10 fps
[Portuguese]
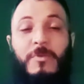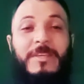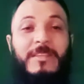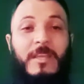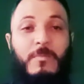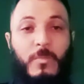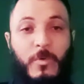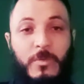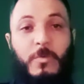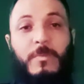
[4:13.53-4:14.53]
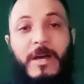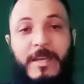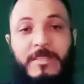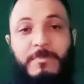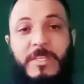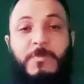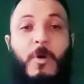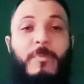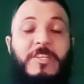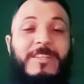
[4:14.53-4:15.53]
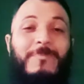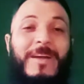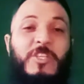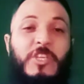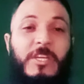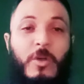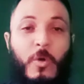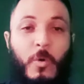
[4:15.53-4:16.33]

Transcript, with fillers: porque tem muito mais, principalmente na parte